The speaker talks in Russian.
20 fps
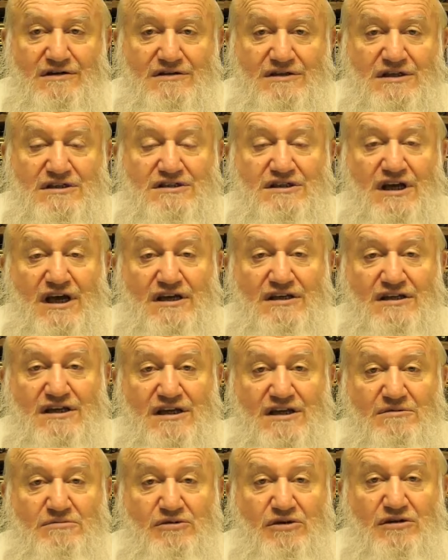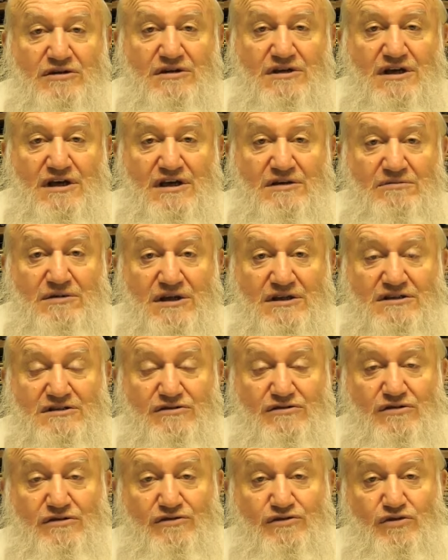зачатие ребенка,
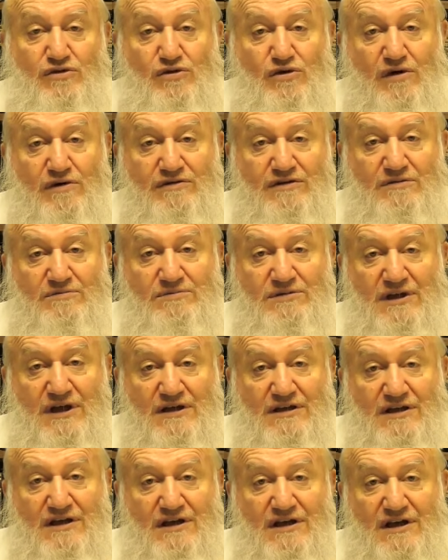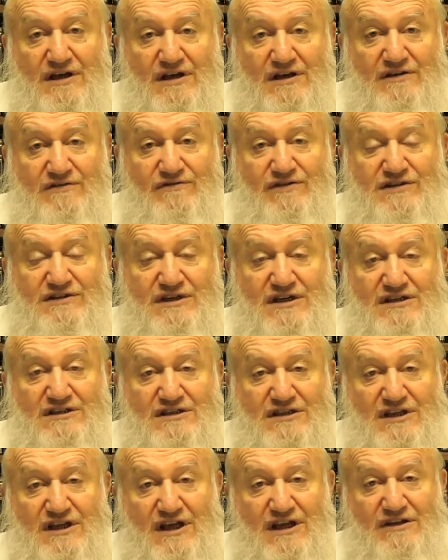имеется в виду в духовном плане,
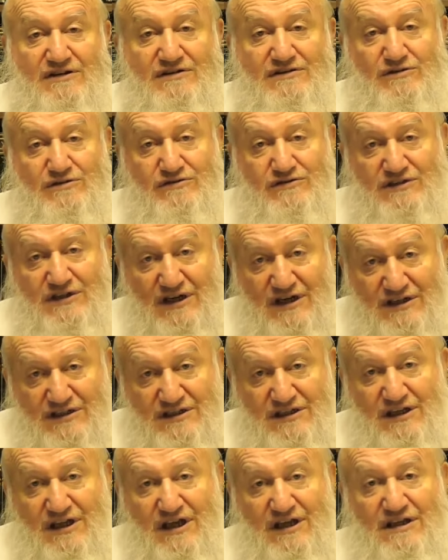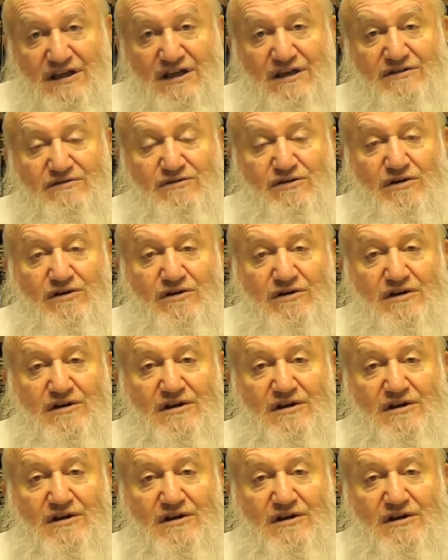возрождение, ну, зарождение его,